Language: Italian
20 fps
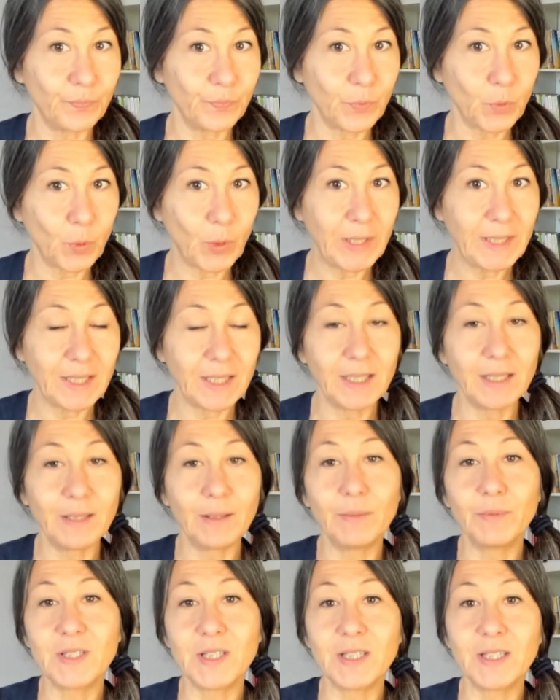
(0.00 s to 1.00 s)
mm,
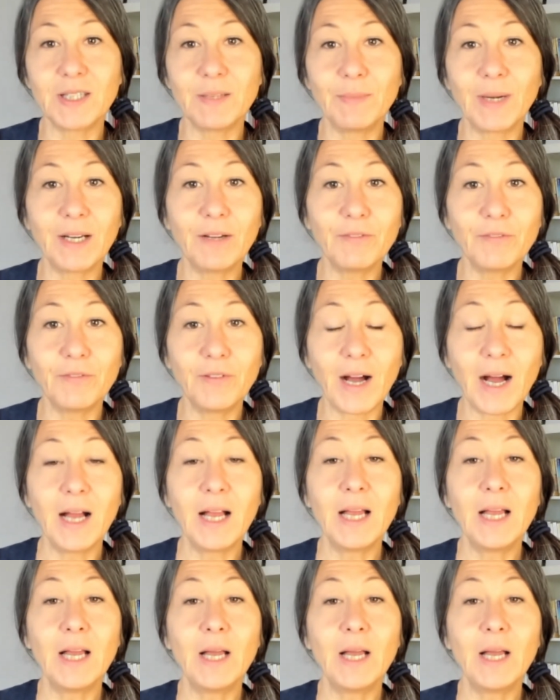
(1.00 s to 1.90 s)
qualche settimana fa,